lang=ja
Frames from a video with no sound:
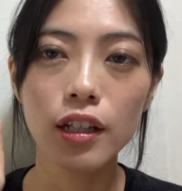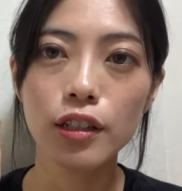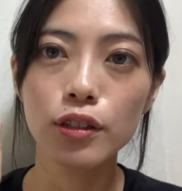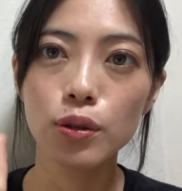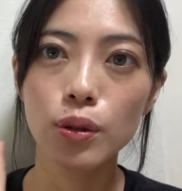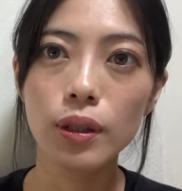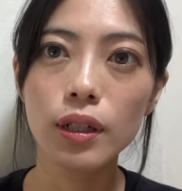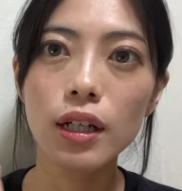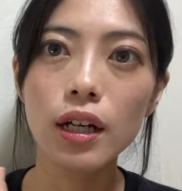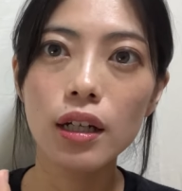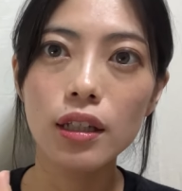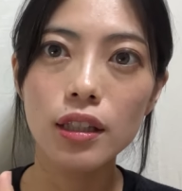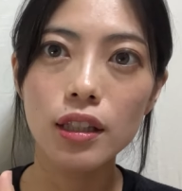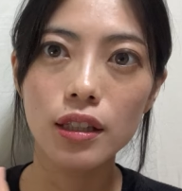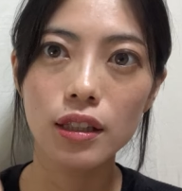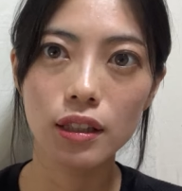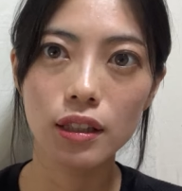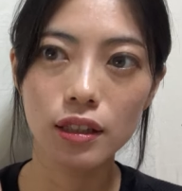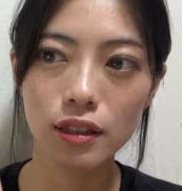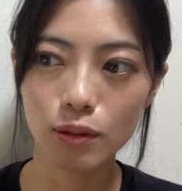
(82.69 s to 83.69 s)
それが
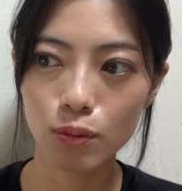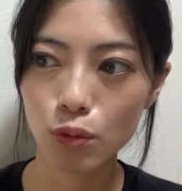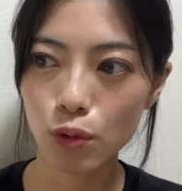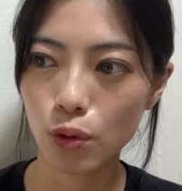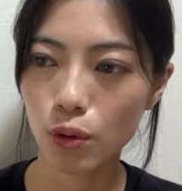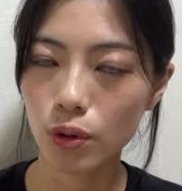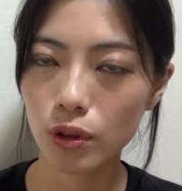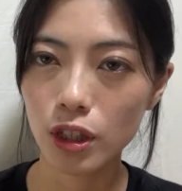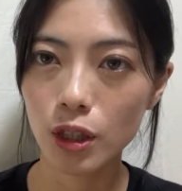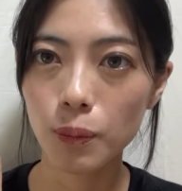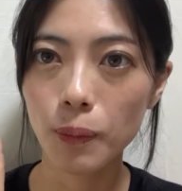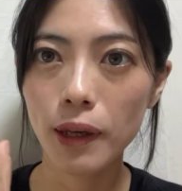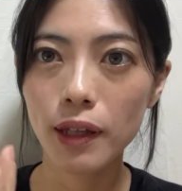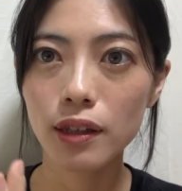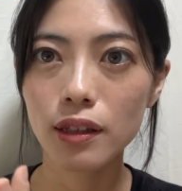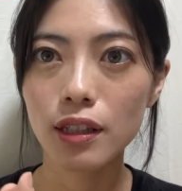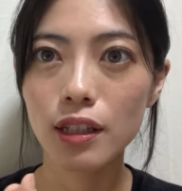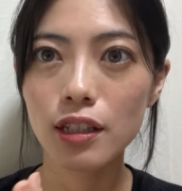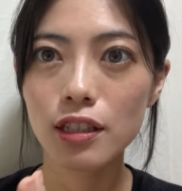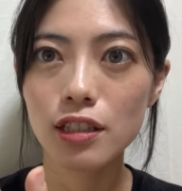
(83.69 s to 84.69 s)
もう決
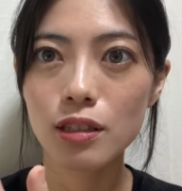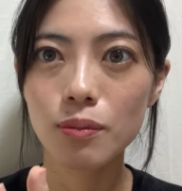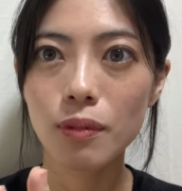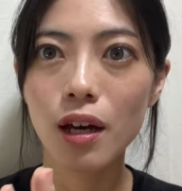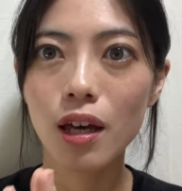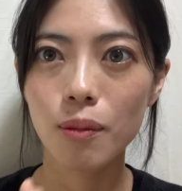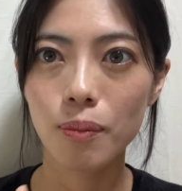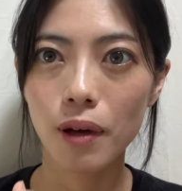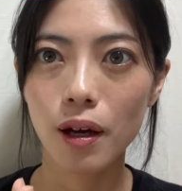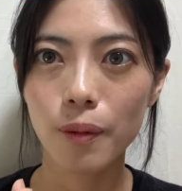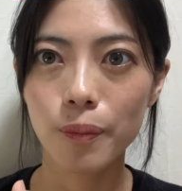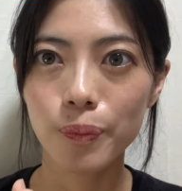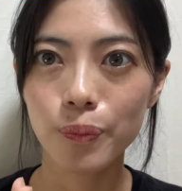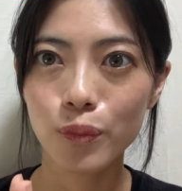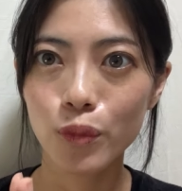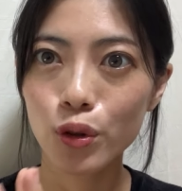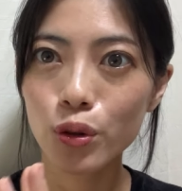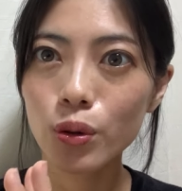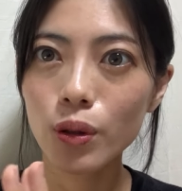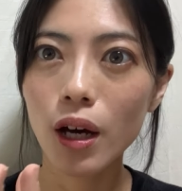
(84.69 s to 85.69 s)
まってしまえば、
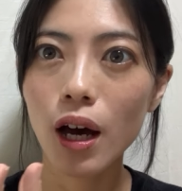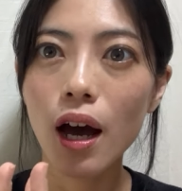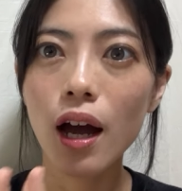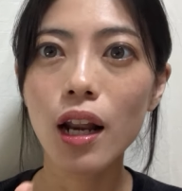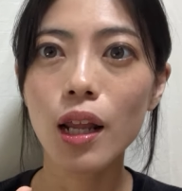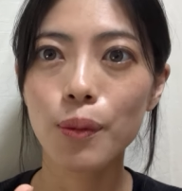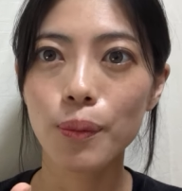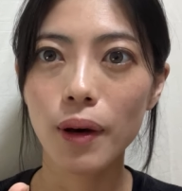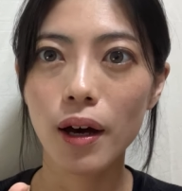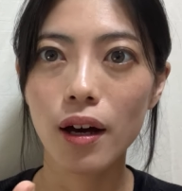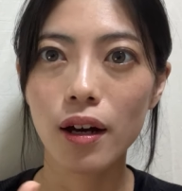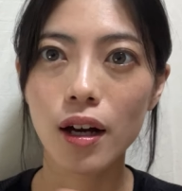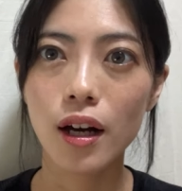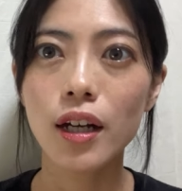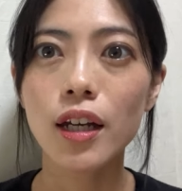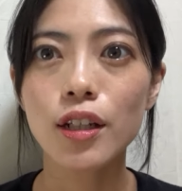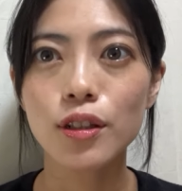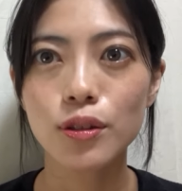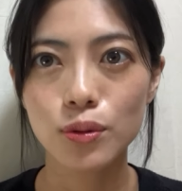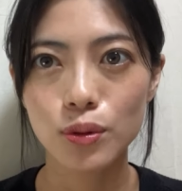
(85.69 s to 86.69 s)
元があれば
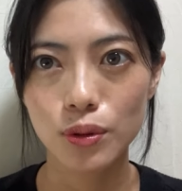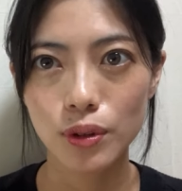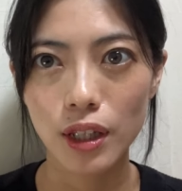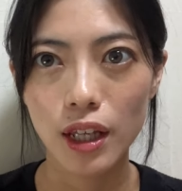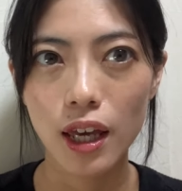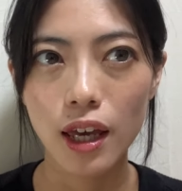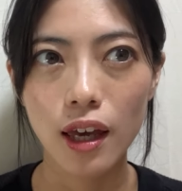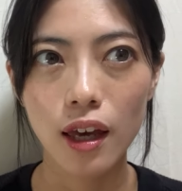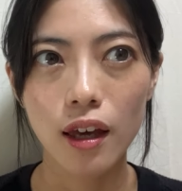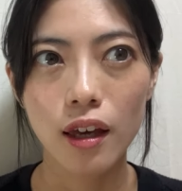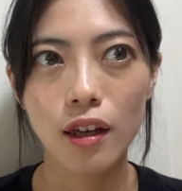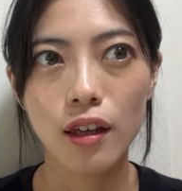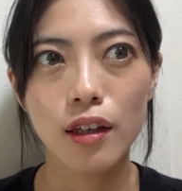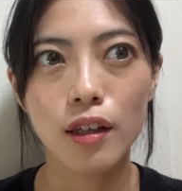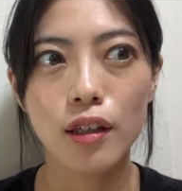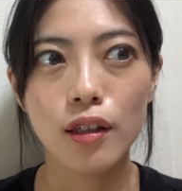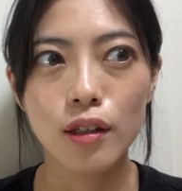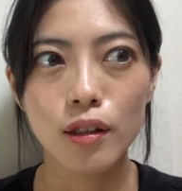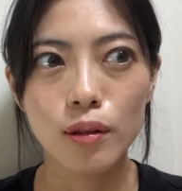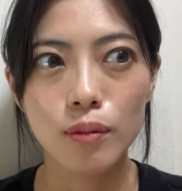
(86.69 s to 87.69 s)
描けるので、
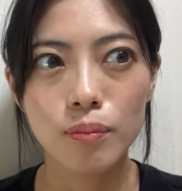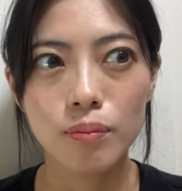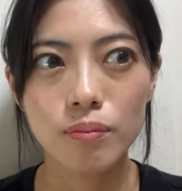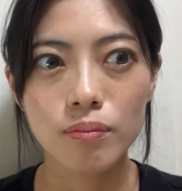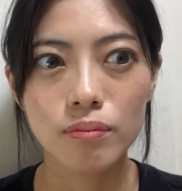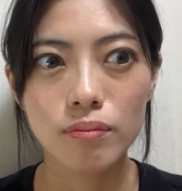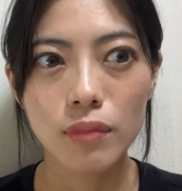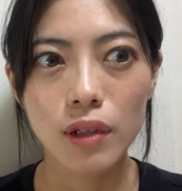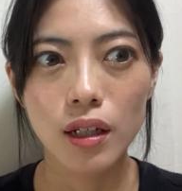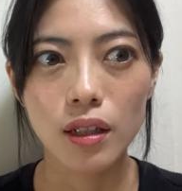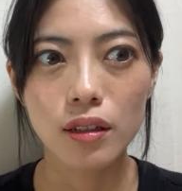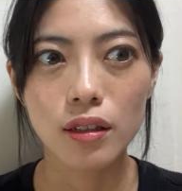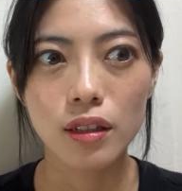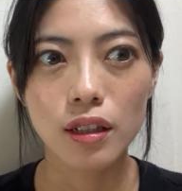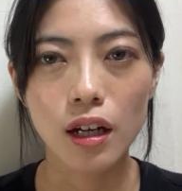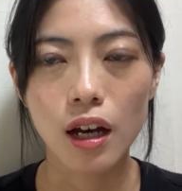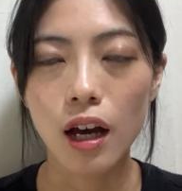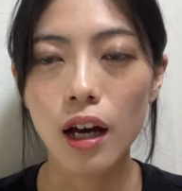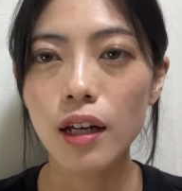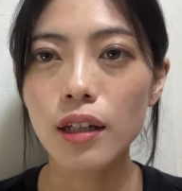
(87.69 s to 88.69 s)
な
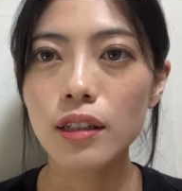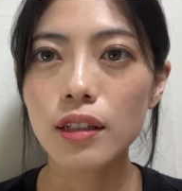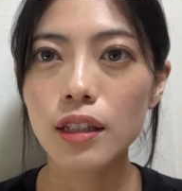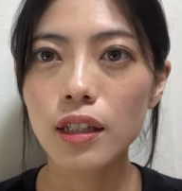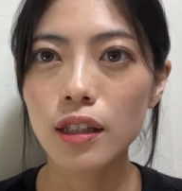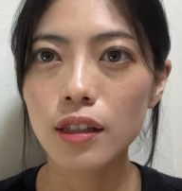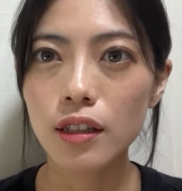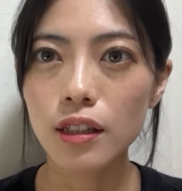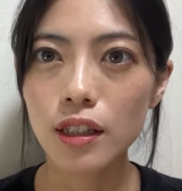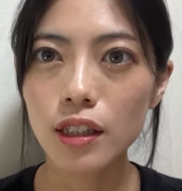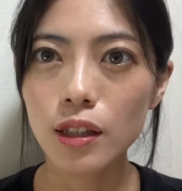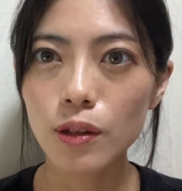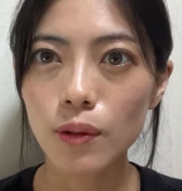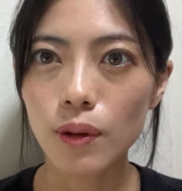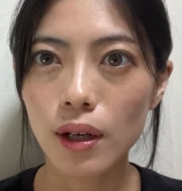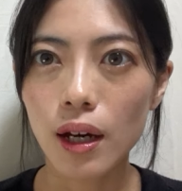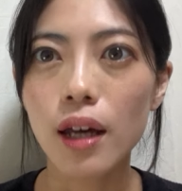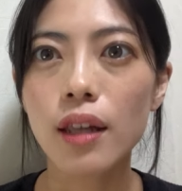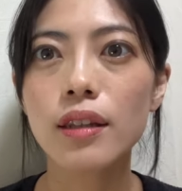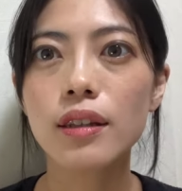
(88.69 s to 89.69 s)
んかアイディア的に
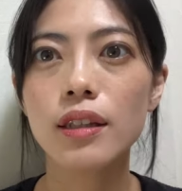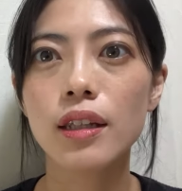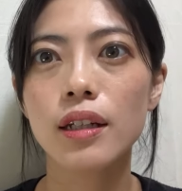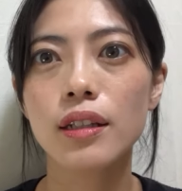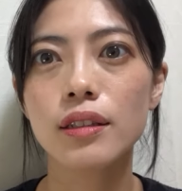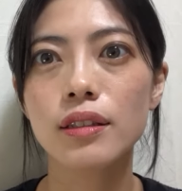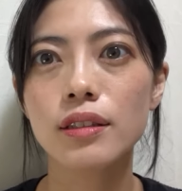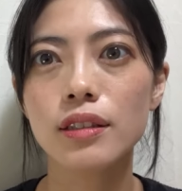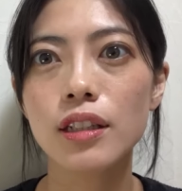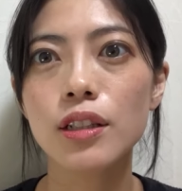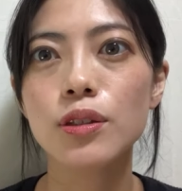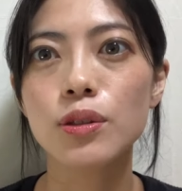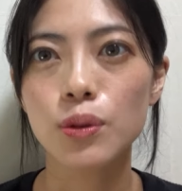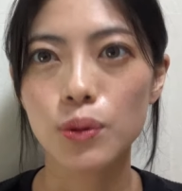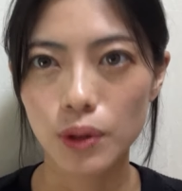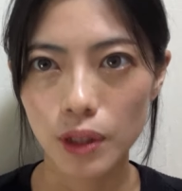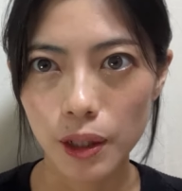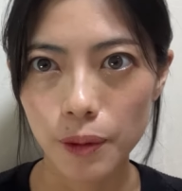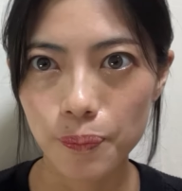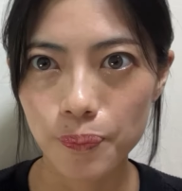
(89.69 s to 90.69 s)
は簡単ですよ
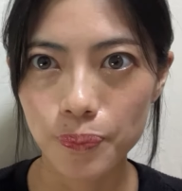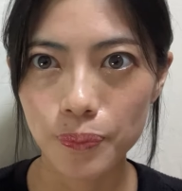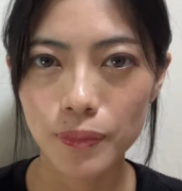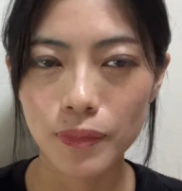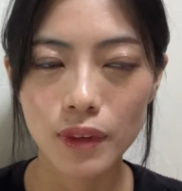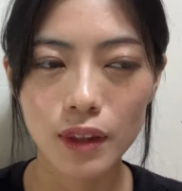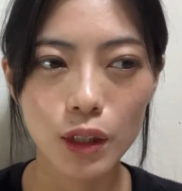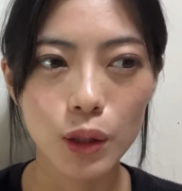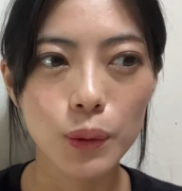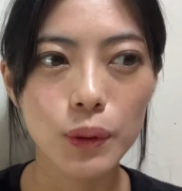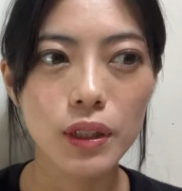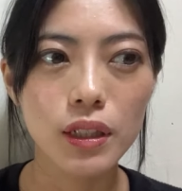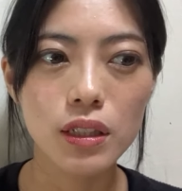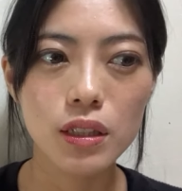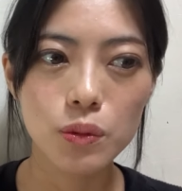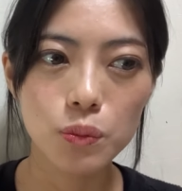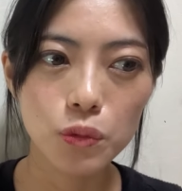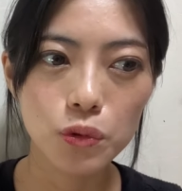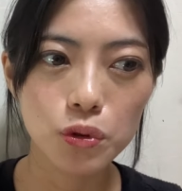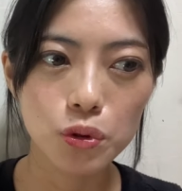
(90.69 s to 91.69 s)
ね。で、
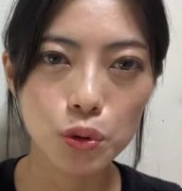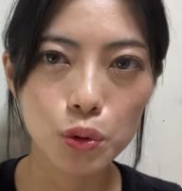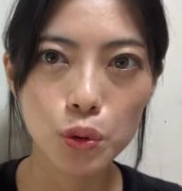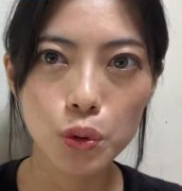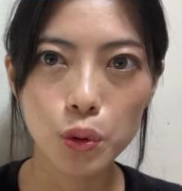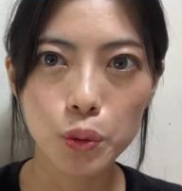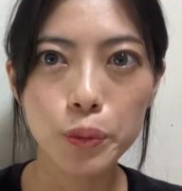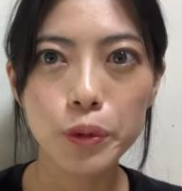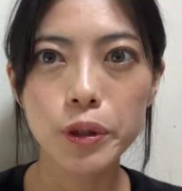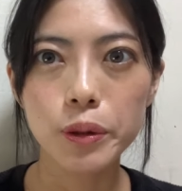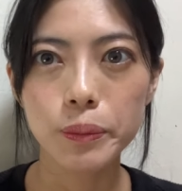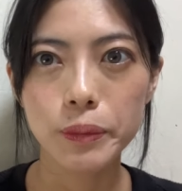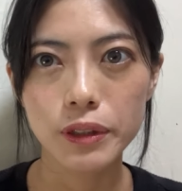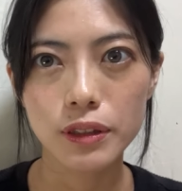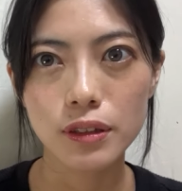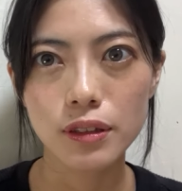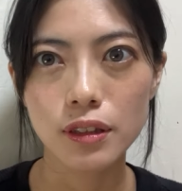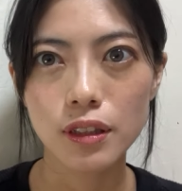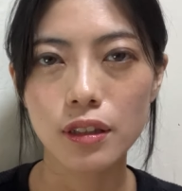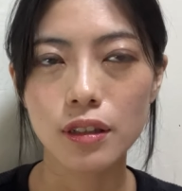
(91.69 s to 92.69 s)
私もそう思いま
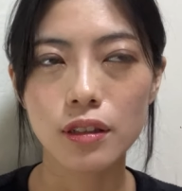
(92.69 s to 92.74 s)
す。